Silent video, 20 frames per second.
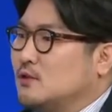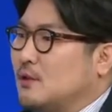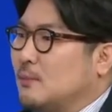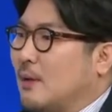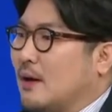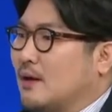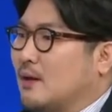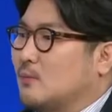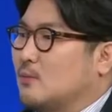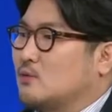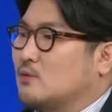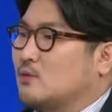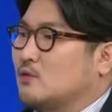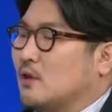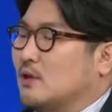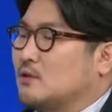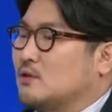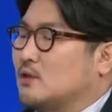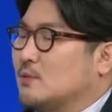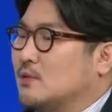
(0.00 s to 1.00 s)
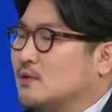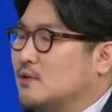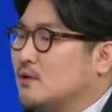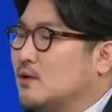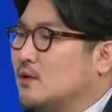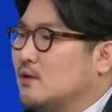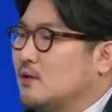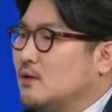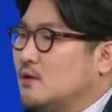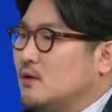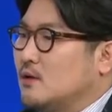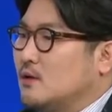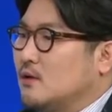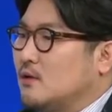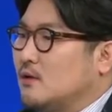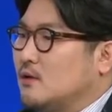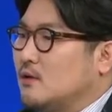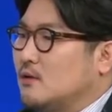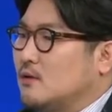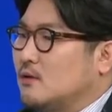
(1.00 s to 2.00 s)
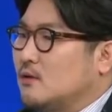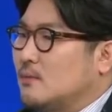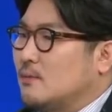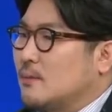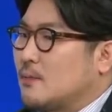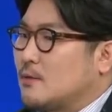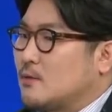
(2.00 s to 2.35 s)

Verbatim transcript: 이제 바라보는 관점에서 어